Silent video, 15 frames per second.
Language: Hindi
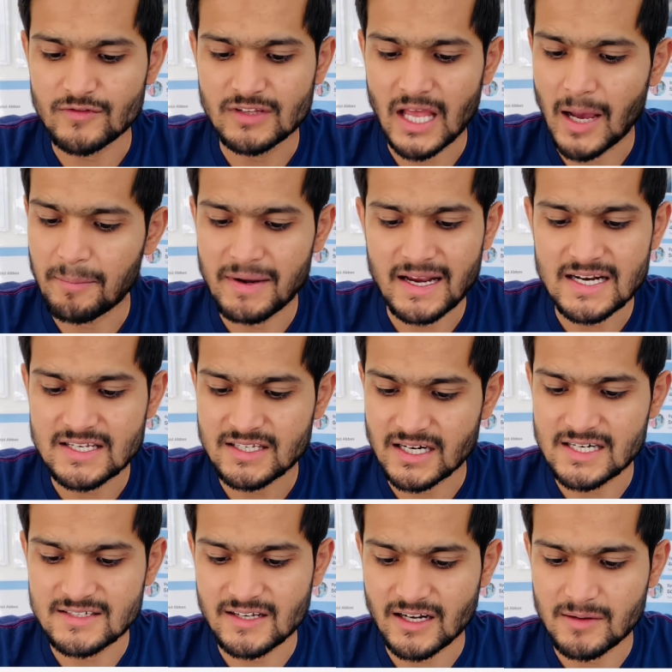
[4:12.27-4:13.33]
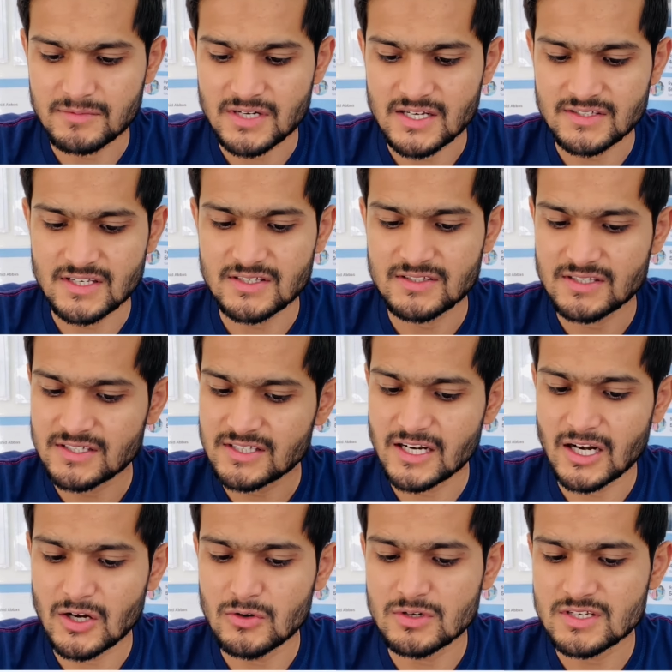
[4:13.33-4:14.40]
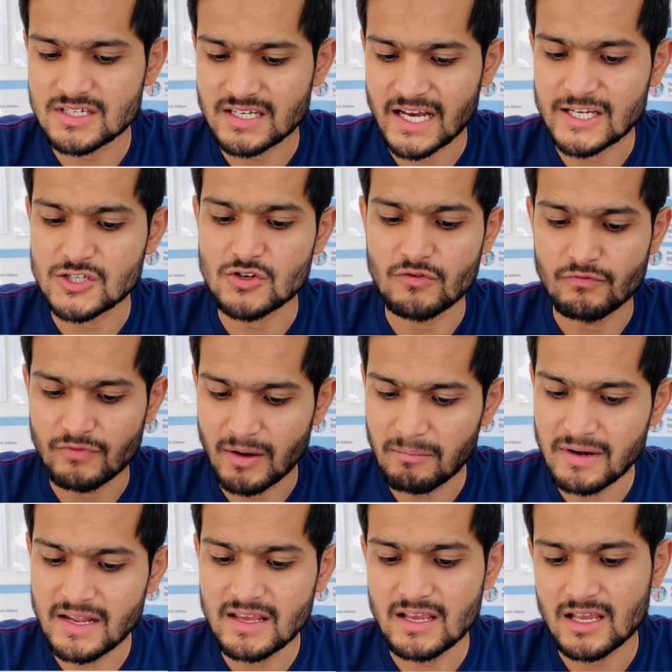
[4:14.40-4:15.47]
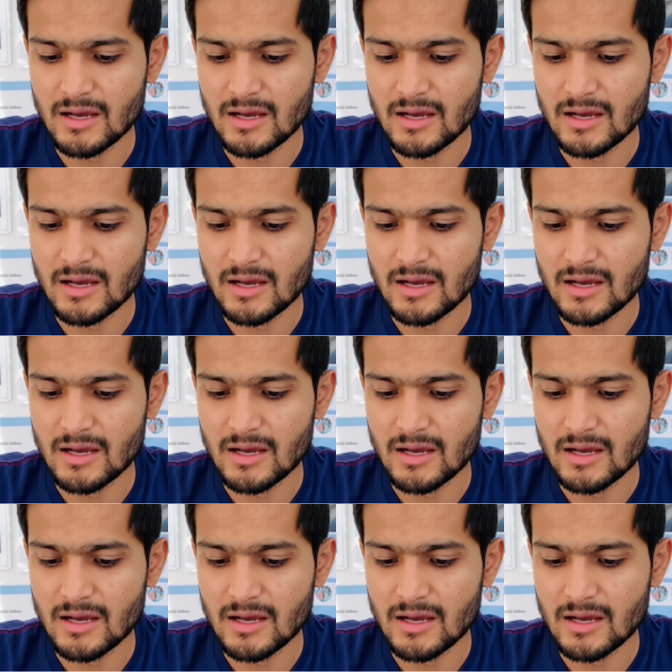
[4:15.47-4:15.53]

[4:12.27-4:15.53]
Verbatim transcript: ऑफ द एप्लीकेंट्स करंट सर्कमस्टांसेस दिस इंक्लूड्स टाइज टू फैमिली